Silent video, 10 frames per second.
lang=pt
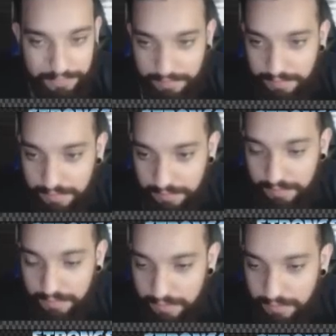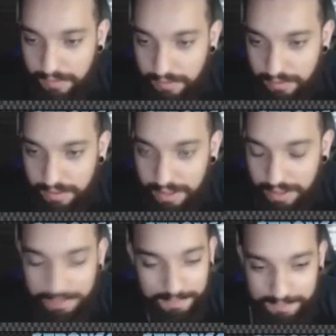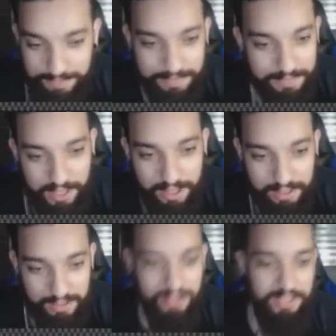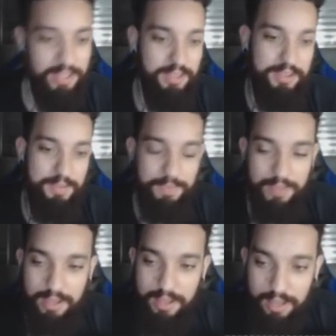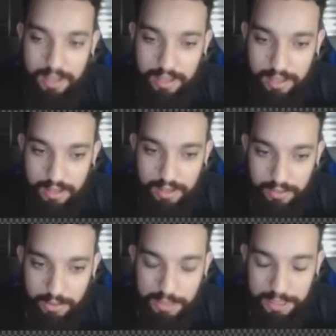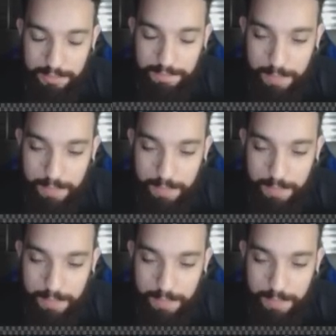com a calça? É, aleatoriedade. Vamos lá.